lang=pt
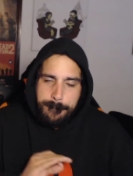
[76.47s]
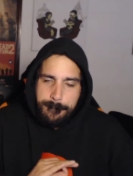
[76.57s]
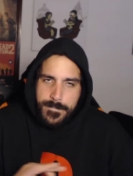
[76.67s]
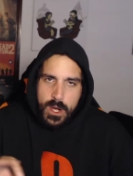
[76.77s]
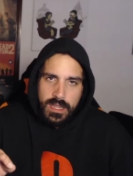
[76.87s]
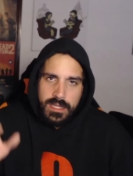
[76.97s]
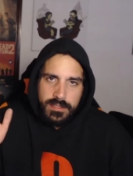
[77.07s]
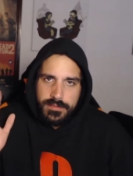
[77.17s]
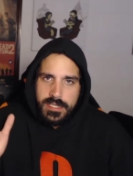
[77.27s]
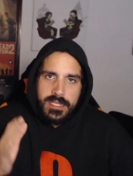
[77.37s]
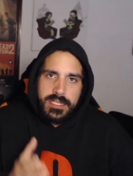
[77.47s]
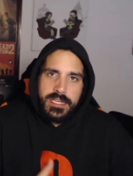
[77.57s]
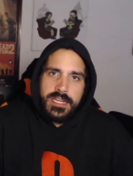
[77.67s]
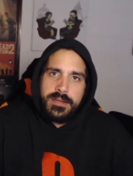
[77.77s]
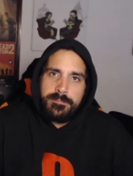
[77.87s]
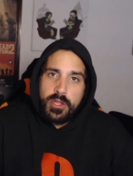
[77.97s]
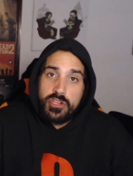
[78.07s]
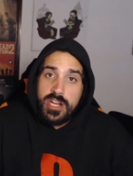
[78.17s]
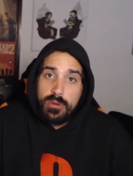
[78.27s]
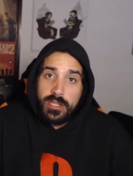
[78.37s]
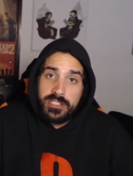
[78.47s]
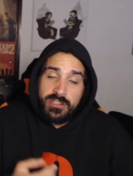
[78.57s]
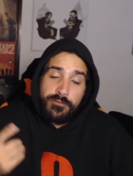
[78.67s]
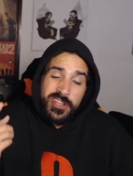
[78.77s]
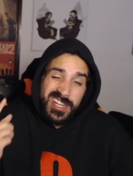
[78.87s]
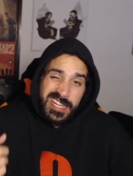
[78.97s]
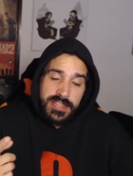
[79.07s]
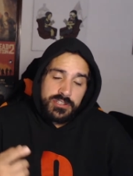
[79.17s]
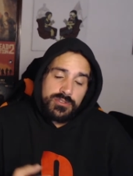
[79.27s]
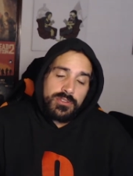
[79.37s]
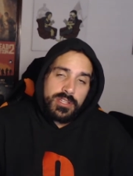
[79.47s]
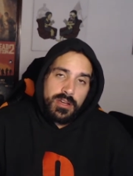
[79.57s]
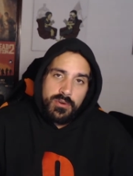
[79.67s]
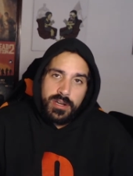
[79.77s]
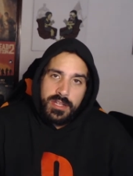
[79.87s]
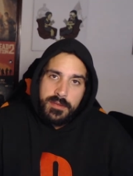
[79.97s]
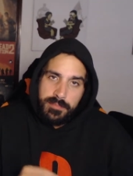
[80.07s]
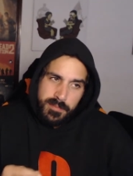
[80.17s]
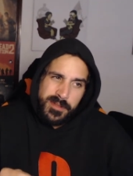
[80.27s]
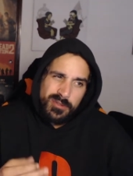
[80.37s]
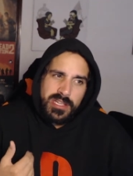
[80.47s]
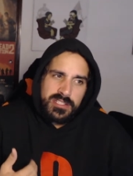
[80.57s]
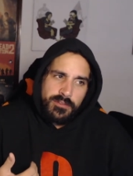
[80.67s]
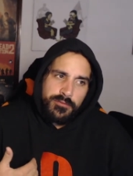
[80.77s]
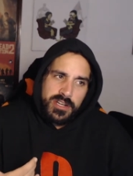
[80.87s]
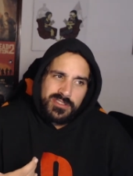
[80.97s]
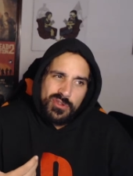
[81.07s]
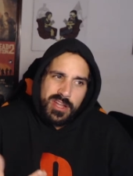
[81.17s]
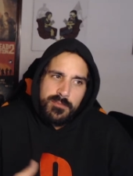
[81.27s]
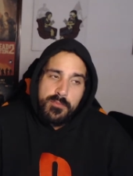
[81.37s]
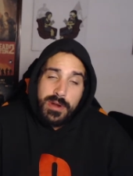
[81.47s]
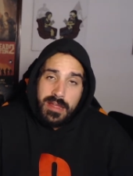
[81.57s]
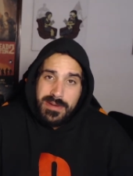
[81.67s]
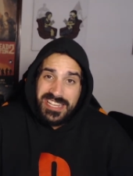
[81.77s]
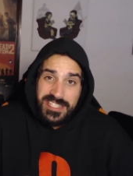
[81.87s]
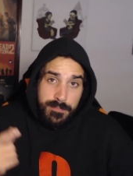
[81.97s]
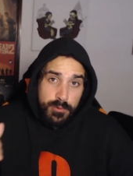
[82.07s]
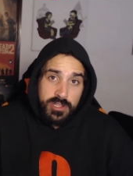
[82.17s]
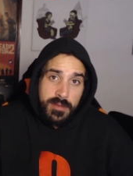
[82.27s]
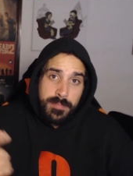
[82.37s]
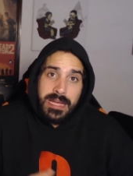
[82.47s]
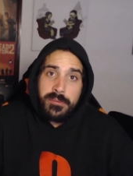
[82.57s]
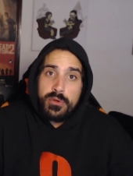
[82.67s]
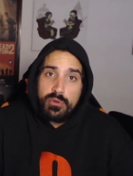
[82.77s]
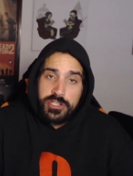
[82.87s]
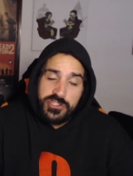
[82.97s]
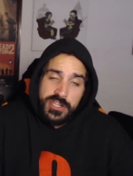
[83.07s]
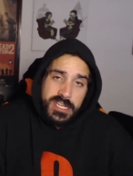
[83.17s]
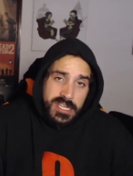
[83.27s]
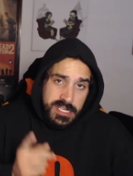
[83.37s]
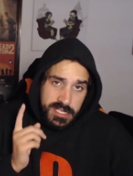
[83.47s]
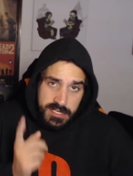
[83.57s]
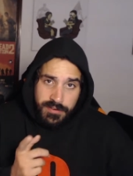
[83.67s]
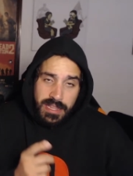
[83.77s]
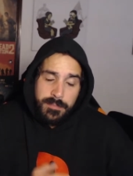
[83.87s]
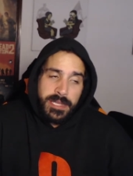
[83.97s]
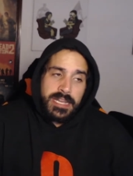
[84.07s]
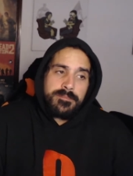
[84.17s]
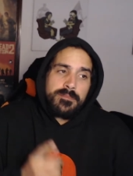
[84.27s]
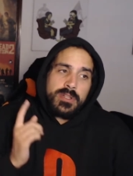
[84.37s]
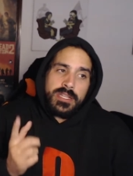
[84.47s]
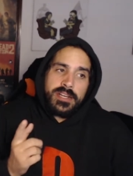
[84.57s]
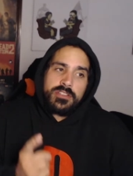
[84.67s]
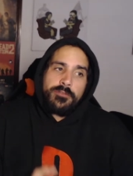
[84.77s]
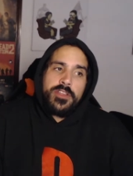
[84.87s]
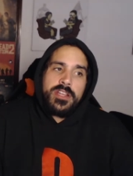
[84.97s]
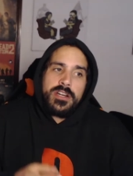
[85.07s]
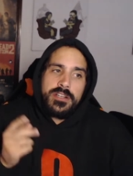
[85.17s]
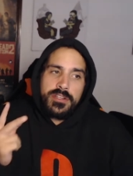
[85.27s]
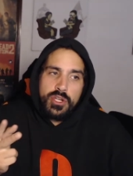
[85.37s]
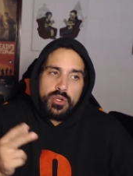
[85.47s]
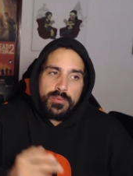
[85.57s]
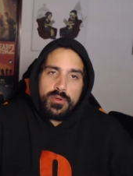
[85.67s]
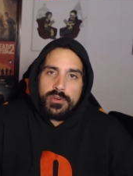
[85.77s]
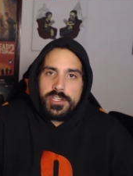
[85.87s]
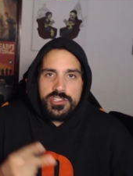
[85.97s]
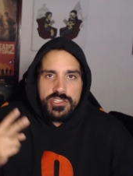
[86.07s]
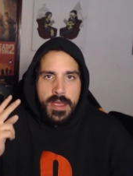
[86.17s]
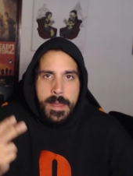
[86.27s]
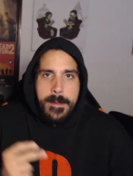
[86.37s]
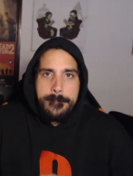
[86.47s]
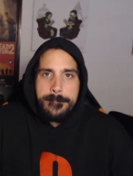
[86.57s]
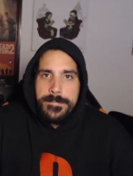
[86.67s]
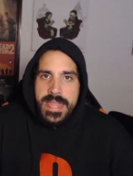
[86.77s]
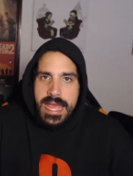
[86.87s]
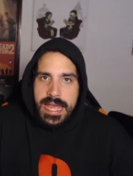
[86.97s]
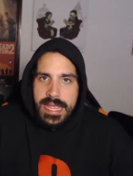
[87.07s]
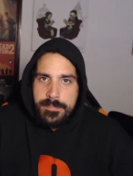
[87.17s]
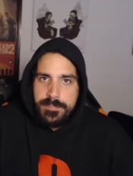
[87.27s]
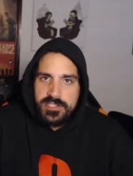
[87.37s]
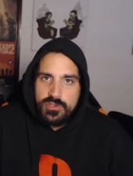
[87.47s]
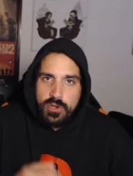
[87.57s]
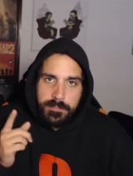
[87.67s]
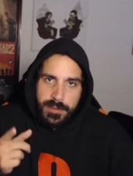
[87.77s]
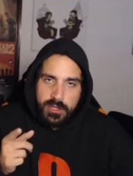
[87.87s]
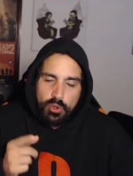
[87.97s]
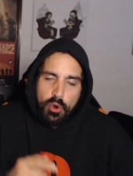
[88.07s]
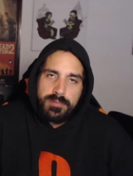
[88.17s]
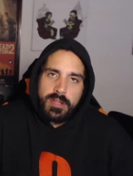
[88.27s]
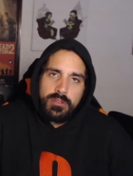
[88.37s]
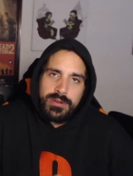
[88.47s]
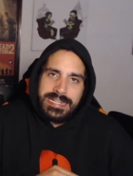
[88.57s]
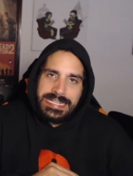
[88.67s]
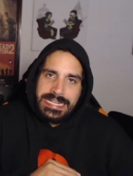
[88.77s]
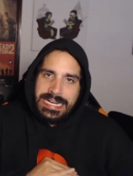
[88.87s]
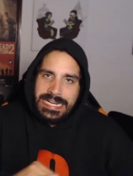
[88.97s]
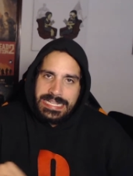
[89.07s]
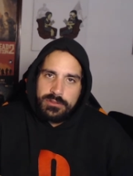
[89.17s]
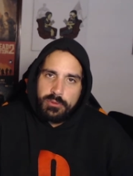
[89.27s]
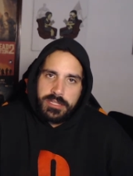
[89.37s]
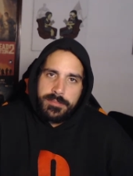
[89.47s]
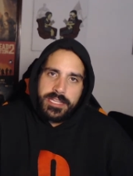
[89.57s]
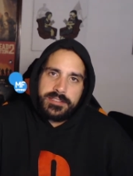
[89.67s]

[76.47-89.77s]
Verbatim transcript: bola. E podem jogar o Layers of Fear. Grande jogo de terror. Principalmente o Layers of Fear toca-me um bocado mais. Ainda há pouco tempo acabei o 2. Vale a pena. Layers of Fear, Cube 2, na Epic Store para o teu computador gratuitamente.